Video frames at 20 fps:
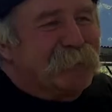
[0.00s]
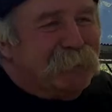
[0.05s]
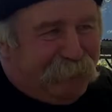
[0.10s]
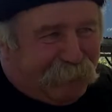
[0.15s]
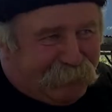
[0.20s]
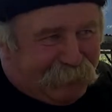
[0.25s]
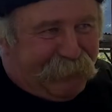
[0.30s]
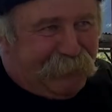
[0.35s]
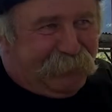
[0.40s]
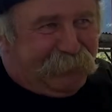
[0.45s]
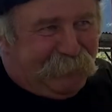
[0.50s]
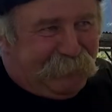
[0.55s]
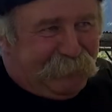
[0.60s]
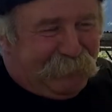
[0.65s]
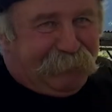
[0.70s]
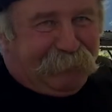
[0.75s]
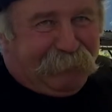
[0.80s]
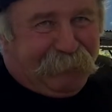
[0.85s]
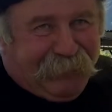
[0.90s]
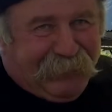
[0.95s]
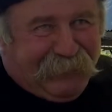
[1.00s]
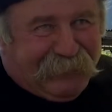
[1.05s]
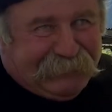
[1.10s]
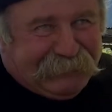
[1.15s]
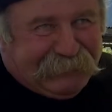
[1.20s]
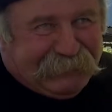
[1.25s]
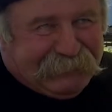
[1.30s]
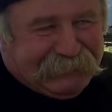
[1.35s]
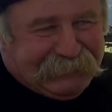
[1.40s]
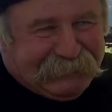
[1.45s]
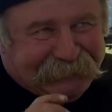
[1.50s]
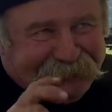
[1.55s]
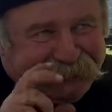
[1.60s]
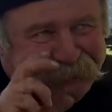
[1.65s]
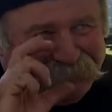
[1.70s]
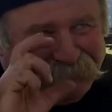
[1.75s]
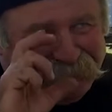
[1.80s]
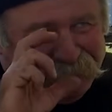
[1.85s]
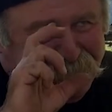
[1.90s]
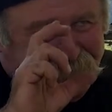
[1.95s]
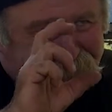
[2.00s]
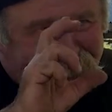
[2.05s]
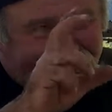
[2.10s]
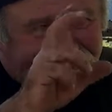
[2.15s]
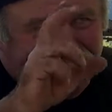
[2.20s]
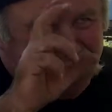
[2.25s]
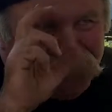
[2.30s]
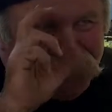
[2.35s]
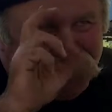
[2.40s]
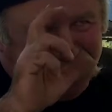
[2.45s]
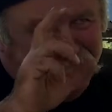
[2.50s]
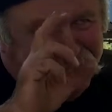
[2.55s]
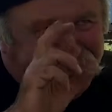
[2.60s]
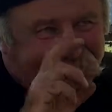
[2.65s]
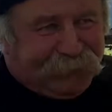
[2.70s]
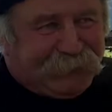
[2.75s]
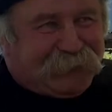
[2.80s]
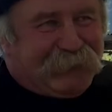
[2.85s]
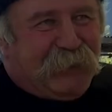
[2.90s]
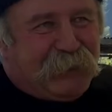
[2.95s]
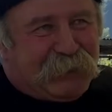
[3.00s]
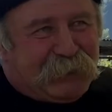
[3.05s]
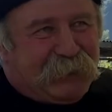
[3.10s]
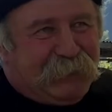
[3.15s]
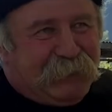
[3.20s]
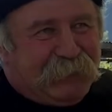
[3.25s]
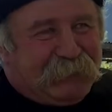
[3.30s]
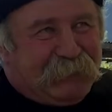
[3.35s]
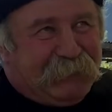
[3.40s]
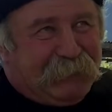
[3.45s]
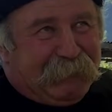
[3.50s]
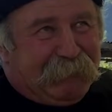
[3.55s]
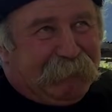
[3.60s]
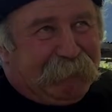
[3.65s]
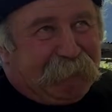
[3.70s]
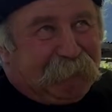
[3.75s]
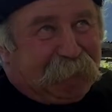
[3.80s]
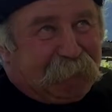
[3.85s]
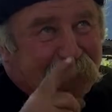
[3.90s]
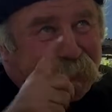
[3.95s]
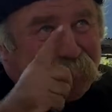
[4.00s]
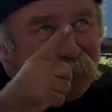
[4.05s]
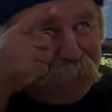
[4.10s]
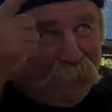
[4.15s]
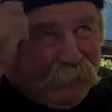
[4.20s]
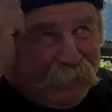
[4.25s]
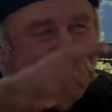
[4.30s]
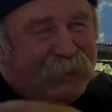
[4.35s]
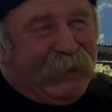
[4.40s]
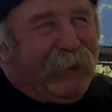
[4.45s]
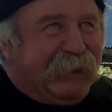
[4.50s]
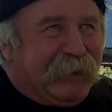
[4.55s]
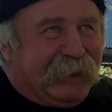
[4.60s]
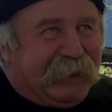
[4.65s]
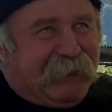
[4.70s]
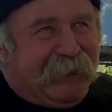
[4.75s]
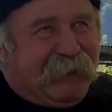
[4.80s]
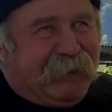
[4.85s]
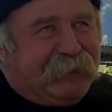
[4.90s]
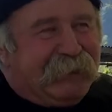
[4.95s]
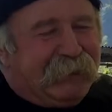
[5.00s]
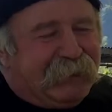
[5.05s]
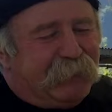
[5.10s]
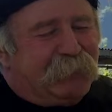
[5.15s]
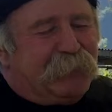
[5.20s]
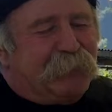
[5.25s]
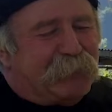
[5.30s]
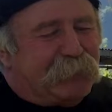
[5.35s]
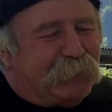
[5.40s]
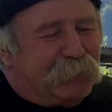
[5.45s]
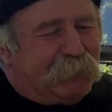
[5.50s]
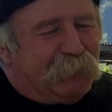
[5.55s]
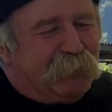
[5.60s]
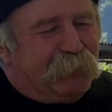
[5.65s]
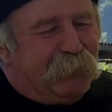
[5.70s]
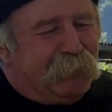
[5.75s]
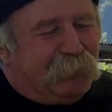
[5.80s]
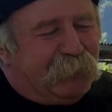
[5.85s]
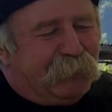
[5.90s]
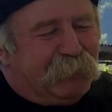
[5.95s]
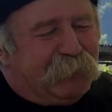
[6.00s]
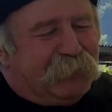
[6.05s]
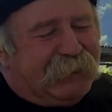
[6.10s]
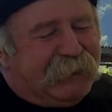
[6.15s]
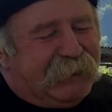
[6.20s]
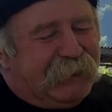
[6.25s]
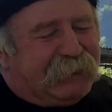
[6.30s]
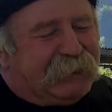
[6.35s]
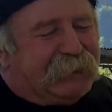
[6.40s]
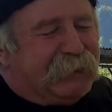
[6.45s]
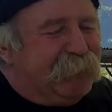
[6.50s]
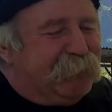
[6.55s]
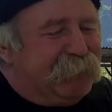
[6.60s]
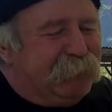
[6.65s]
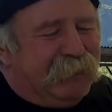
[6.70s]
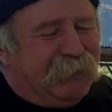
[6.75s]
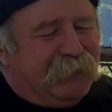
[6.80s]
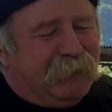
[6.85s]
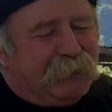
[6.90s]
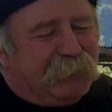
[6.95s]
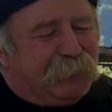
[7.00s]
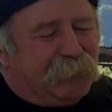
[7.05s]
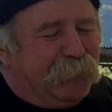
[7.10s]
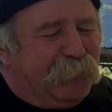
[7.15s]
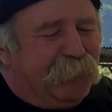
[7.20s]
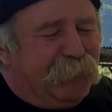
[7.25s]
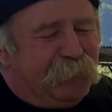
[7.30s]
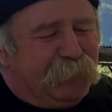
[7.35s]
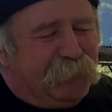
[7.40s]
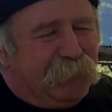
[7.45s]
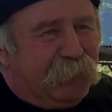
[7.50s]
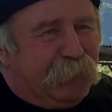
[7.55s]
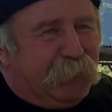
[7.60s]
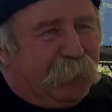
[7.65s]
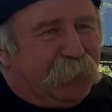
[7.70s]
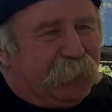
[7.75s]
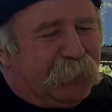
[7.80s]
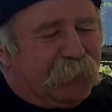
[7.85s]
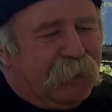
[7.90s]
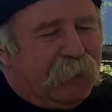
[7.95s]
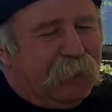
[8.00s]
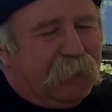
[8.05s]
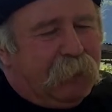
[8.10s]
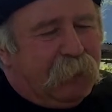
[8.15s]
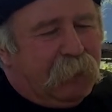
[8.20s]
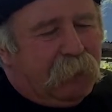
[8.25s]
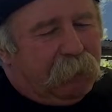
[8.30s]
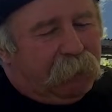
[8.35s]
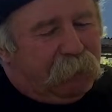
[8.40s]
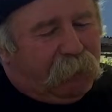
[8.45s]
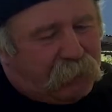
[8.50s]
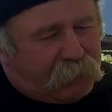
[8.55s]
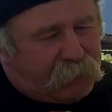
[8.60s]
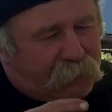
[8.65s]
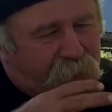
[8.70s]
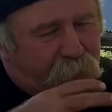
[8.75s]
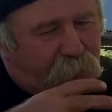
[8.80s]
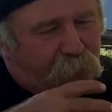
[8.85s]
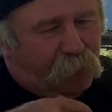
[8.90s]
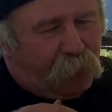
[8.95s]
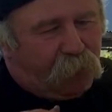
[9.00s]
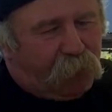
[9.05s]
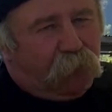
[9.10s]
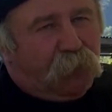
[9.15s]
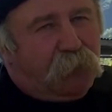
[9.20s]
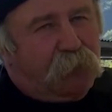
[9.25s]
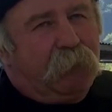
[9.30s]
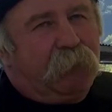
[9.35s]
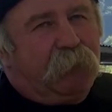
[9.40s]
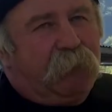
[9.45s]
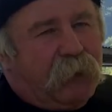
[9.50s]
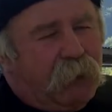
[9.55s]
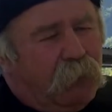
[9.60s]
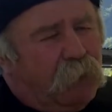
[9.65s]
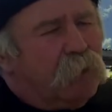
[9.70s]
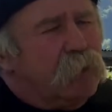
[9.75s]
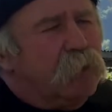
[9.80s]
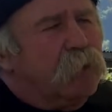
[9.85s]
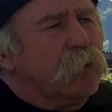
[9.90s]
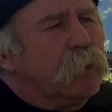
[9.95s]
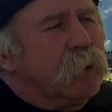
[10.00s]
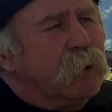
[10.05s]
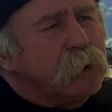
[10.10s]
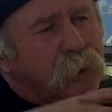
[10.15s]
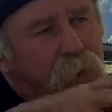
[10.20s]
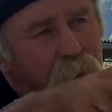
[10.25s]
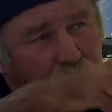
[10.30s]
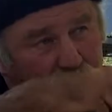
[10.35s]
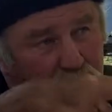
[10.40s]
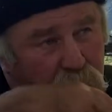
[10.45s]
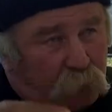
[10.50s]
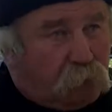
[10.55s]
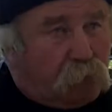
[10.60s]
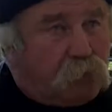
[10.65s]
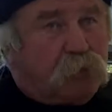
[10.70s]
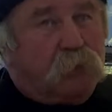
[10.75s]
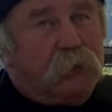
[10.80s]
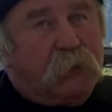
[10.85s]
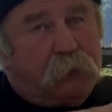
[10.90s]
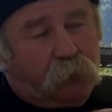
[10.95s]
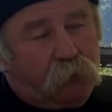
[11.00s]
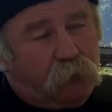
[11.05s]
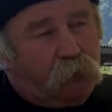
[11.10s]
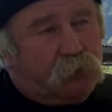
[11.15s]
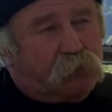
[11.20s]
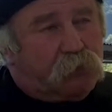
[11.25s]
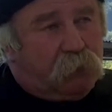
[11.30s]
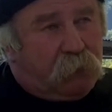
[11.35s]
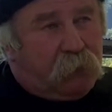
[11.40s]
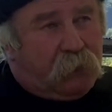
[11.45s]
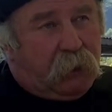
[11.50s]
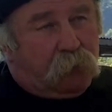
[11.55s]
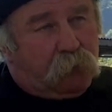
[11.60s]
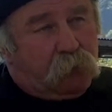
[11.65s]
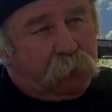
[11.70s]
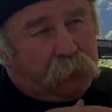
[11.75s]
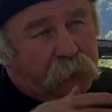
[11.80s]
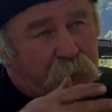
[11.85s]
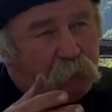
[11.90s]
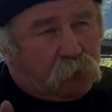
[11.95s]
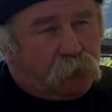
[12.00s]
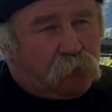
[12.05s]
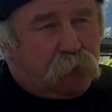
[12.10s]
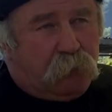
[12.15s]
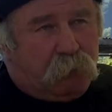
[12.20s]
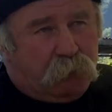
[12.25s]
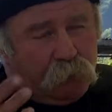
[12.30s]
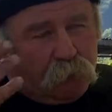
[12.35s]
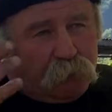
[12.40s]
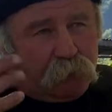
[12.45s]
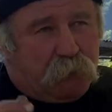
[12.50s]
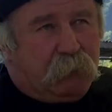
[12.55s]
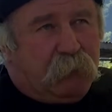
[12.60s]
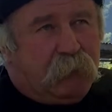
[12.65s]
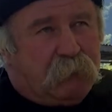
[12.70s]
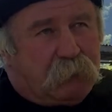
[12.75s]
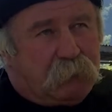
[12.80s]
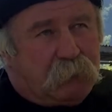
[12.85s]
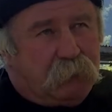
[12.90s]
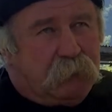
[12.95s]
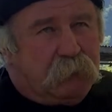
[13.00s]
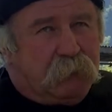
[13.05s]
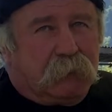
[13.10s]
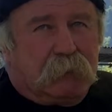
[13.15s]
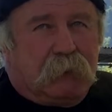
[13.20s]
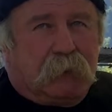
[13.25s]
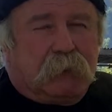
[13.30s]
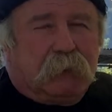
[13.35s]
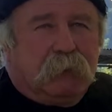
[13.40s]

başına düştü. Tabi böyle bir kaldı karşılıklı. Bir tane daha yine düşürdüm onu. Derken millet o mu başladım horon oynamaya. Horon oynarken sürekli gözümün ağrıyor. Bir de köy o zamanki yıllar e,